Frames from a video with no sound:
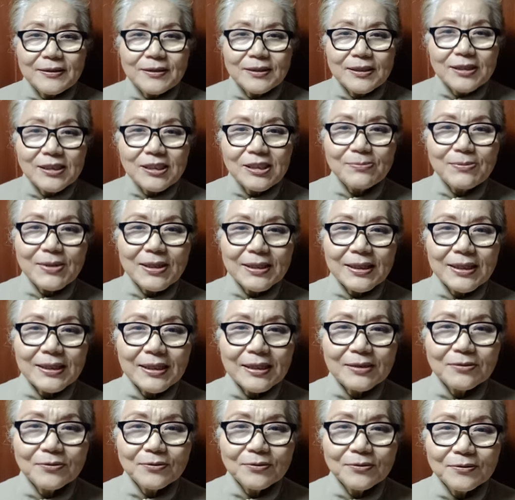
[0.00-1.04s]

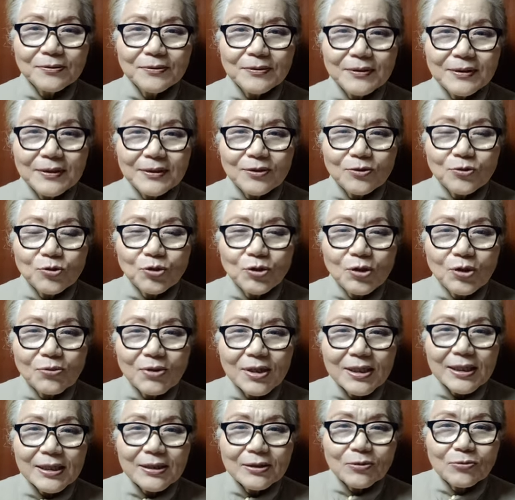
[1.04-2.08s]
의심하라라고
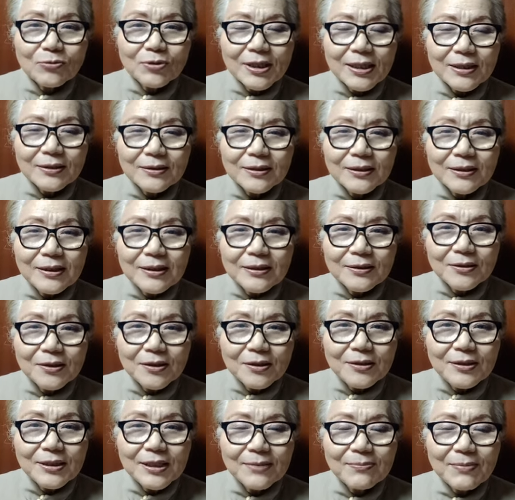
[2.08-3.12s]
두려워하라고
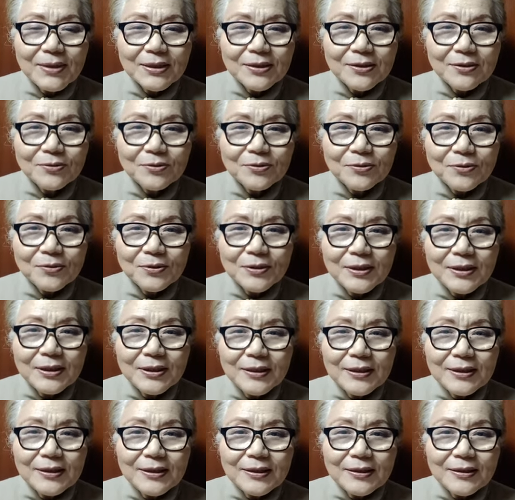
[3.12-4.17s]
떨게 만들고
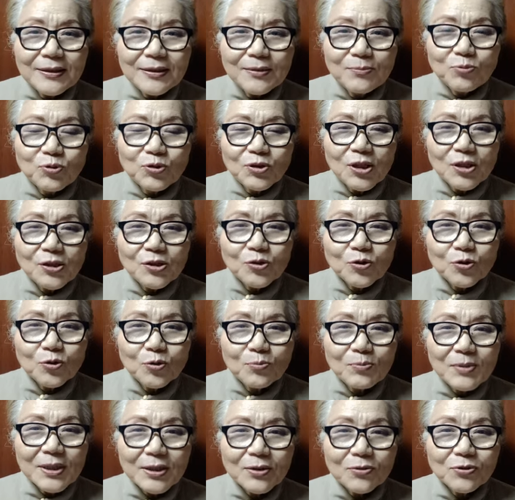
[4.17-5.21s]
어,
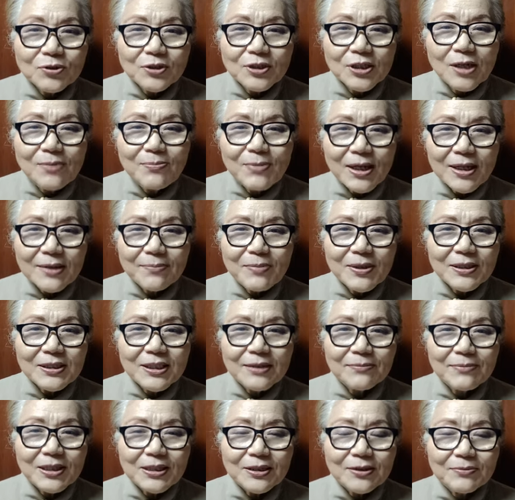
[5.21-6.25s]
부정적으로 말하고 절망에
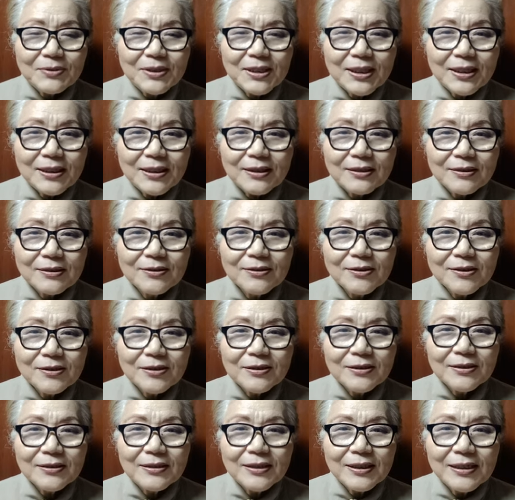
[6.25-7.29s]
빠지게 만듭니다.
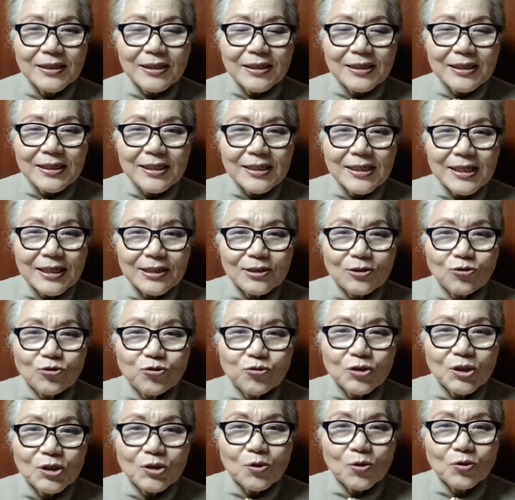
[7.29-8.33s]
그것은 인간을
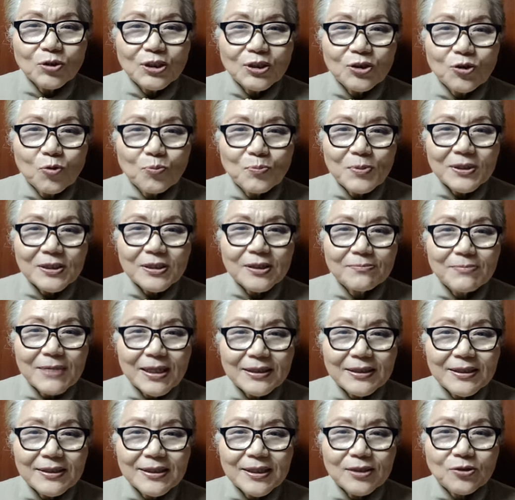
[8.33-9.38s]
죽이고 지옥 백성
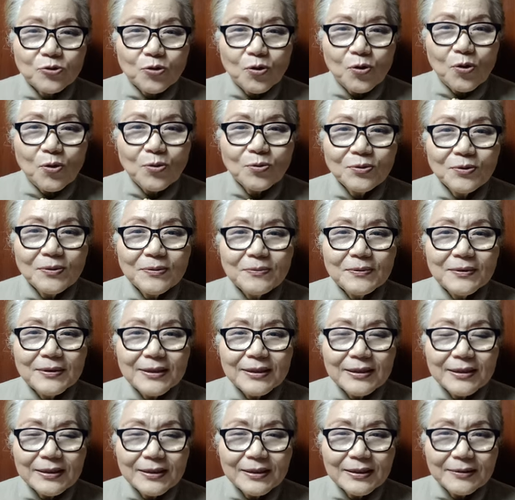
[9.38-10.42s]
만들기 좋은
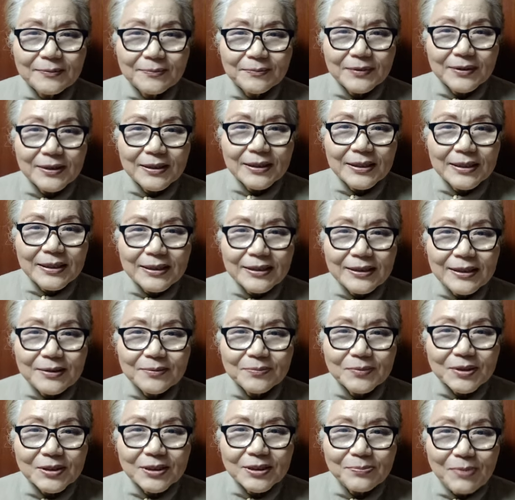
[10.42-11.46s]
음,
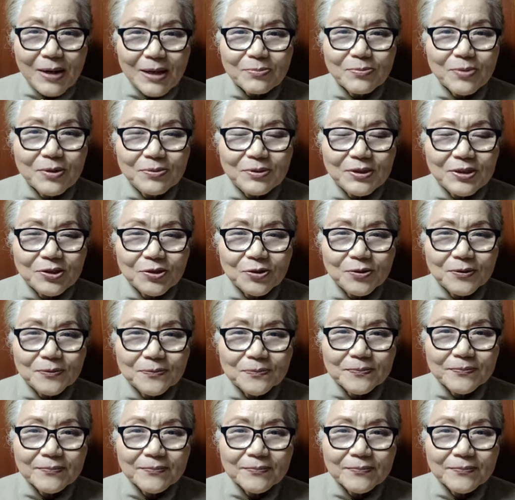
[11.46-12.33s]
그 방법이죠.